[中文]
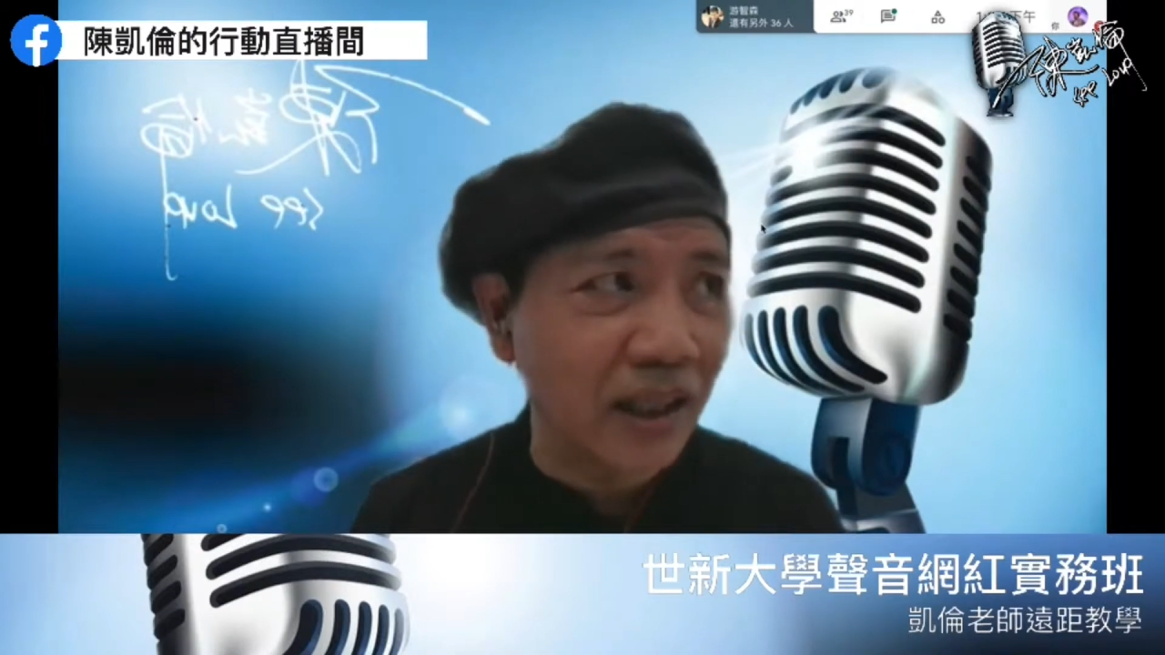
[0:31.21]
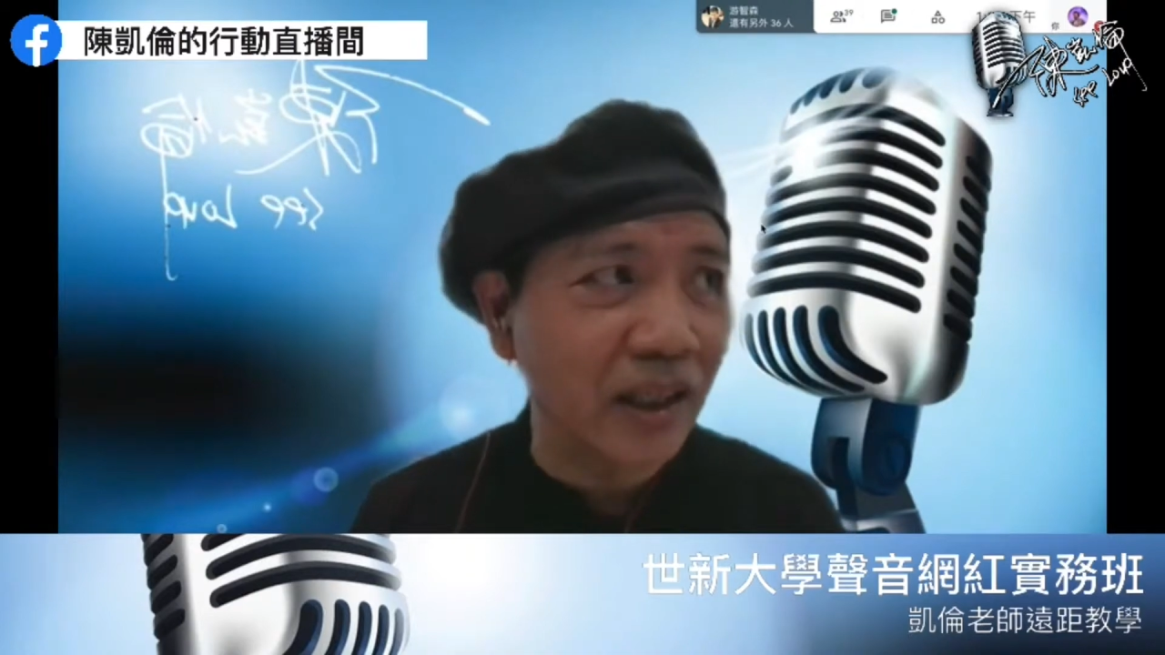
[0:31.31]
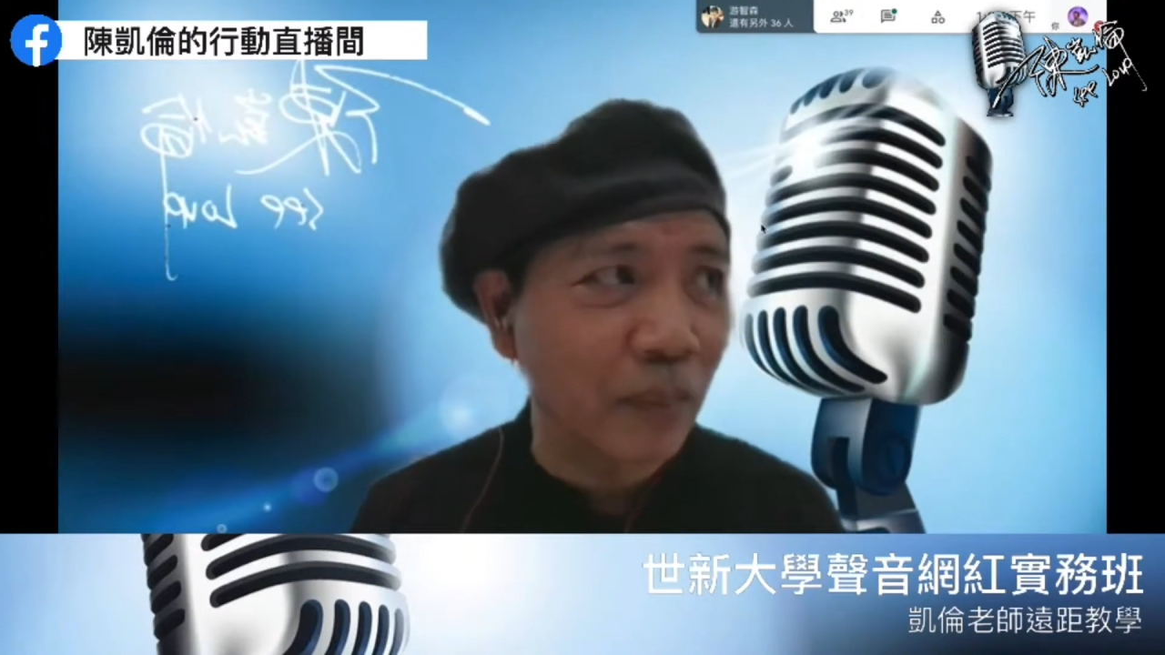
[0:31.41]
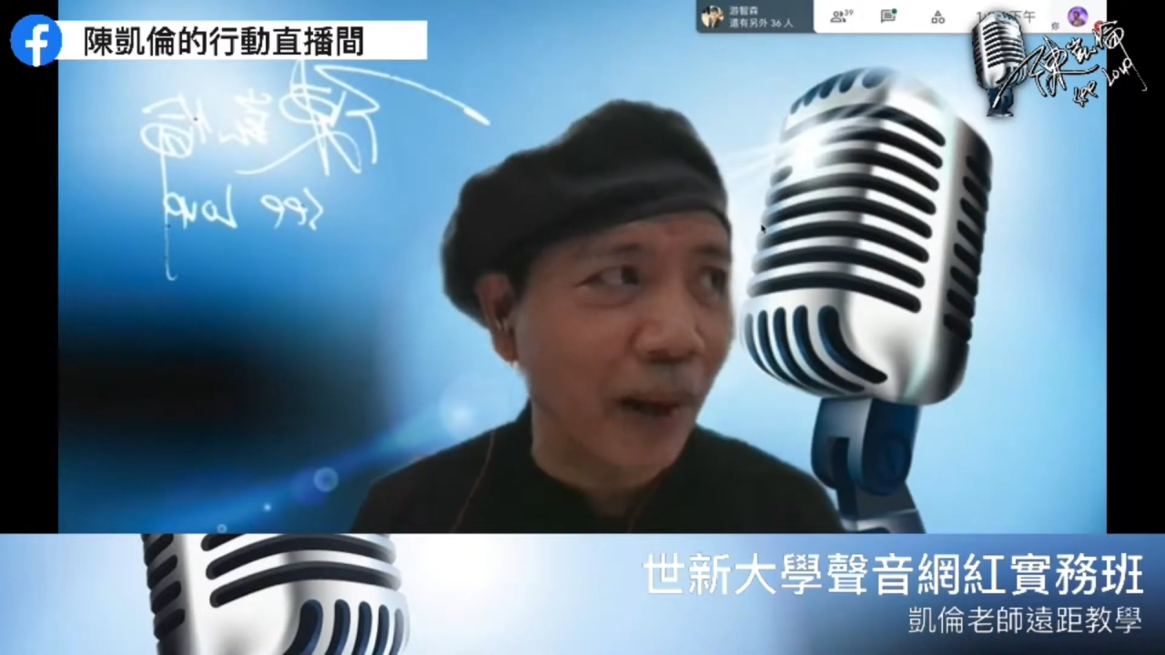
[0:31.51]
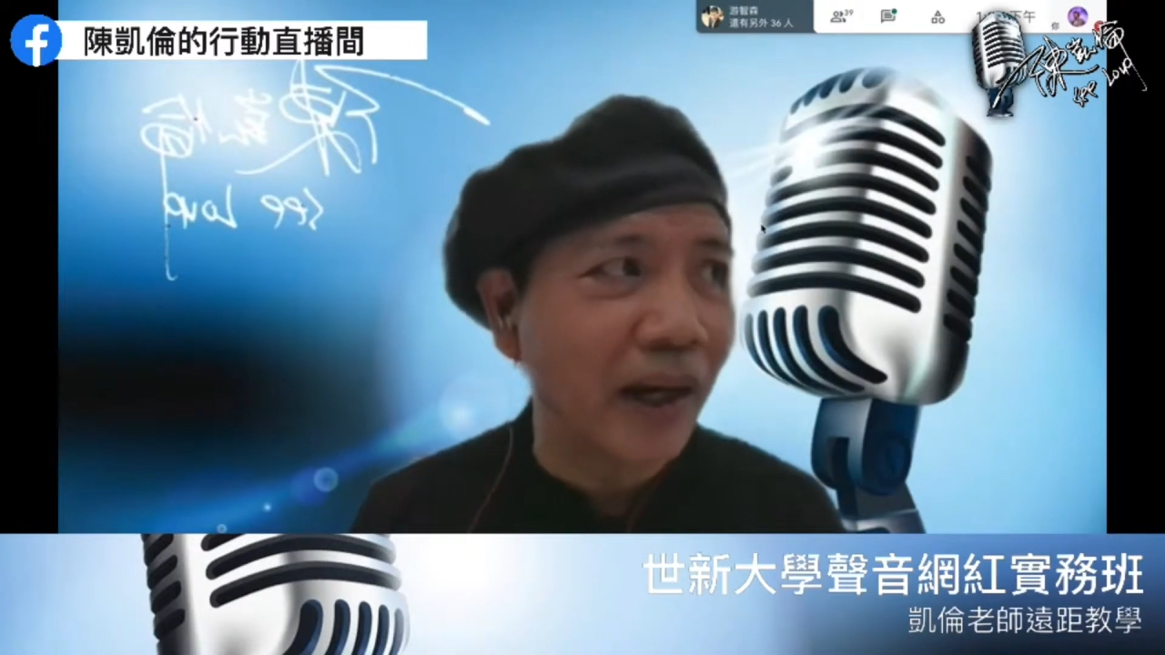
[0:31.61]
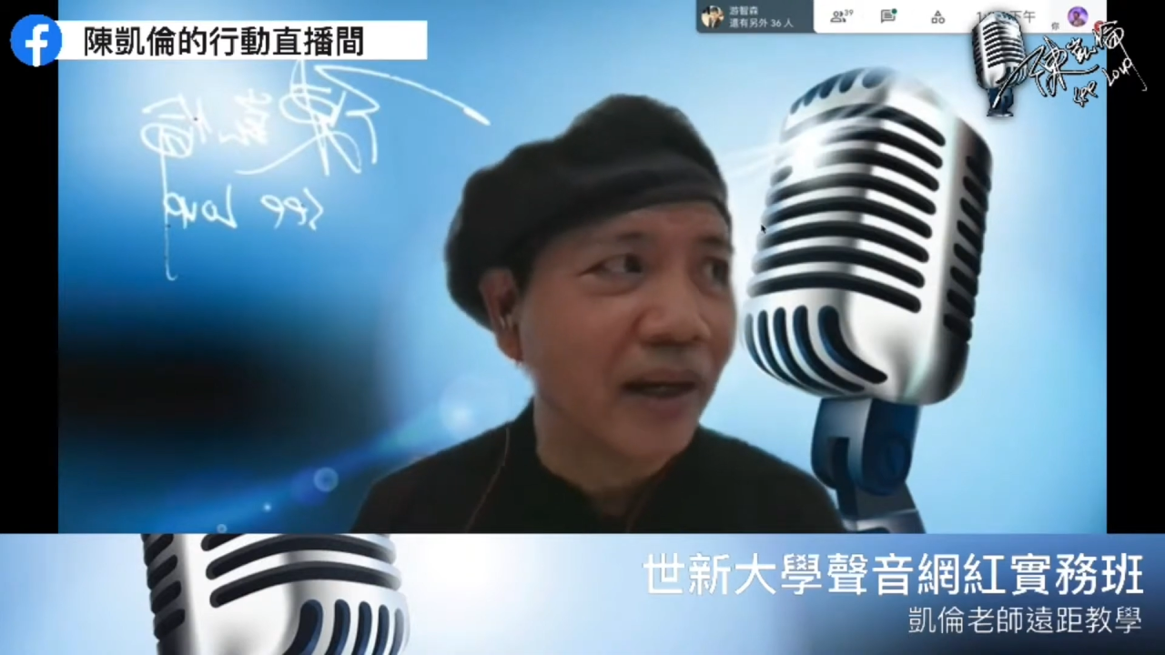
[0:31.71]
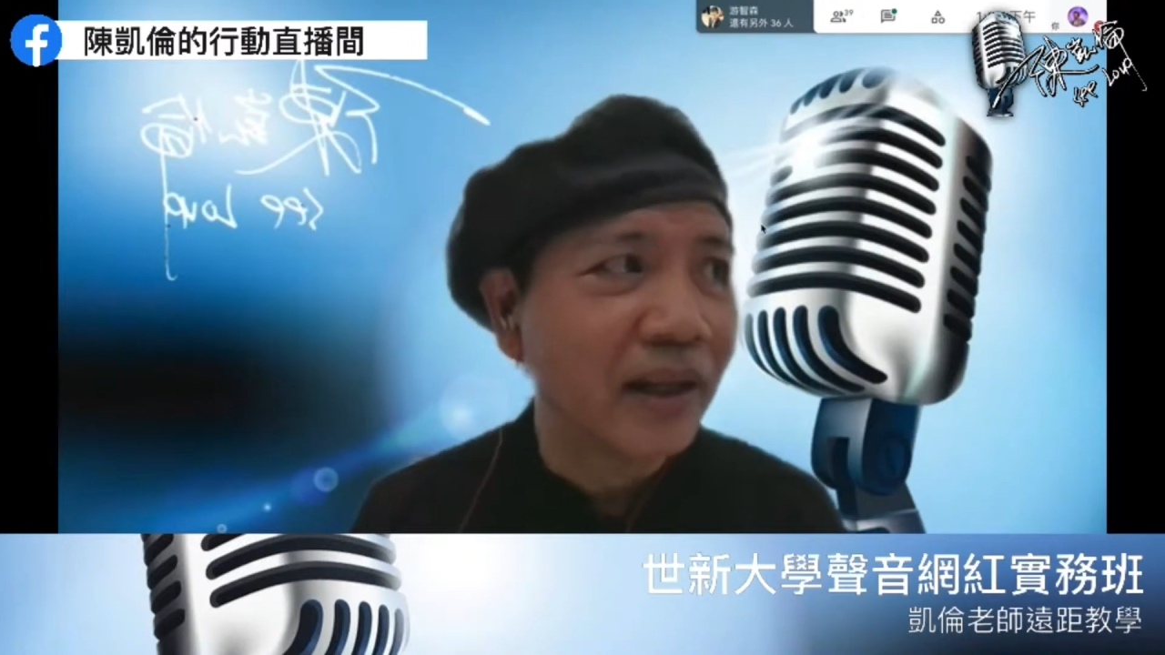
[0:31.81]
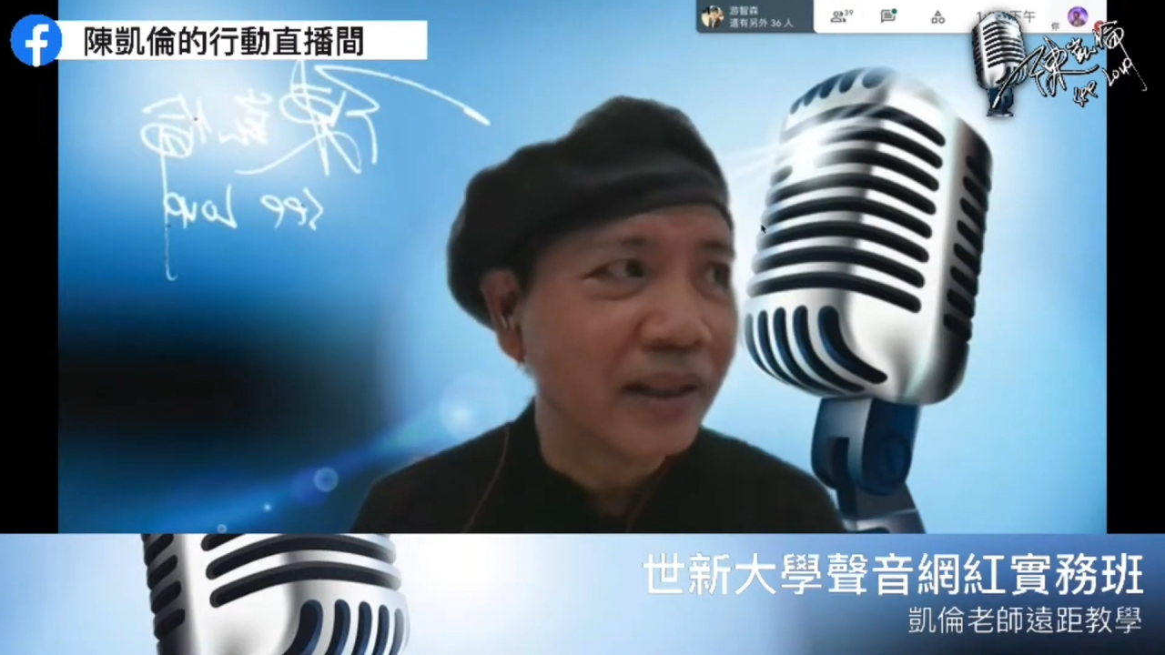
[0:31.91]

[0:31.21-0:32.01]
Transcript: 个礼拜，